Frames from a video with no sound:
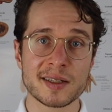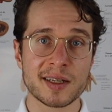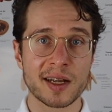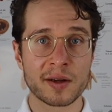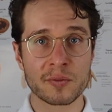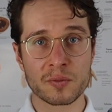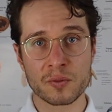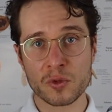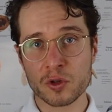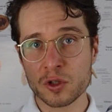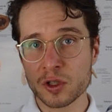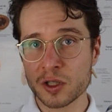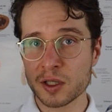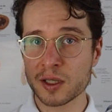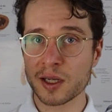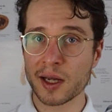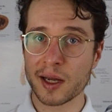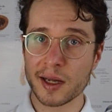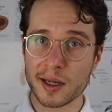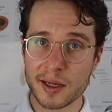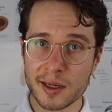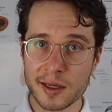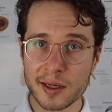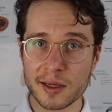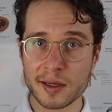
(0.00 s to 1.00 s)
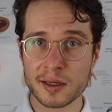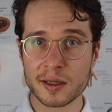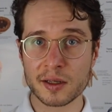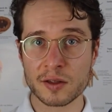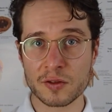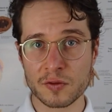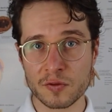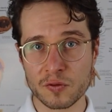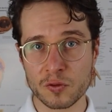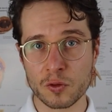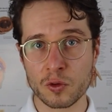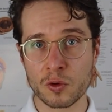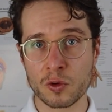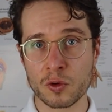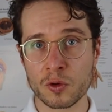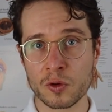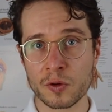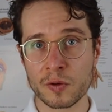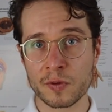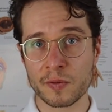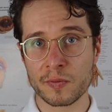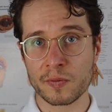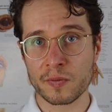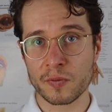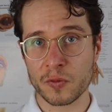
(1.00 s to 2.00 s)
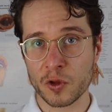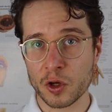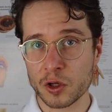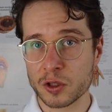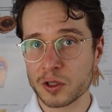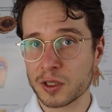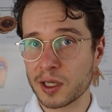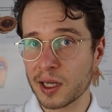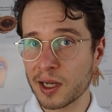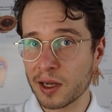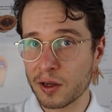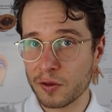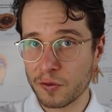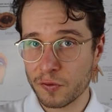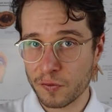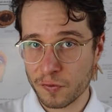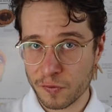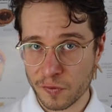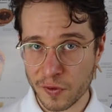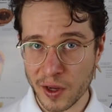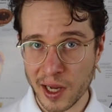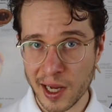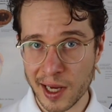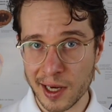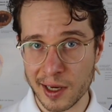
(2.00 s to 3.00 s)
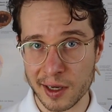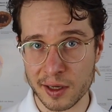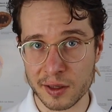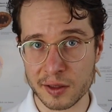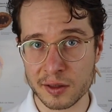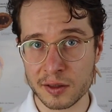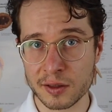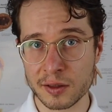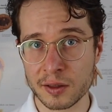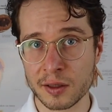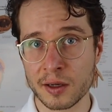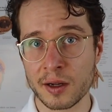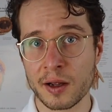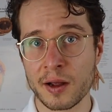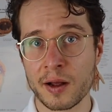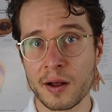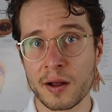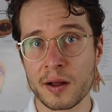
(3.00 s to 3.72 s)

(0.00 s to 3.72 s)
dann müssen ja irgendwo noch Dinge fehlen,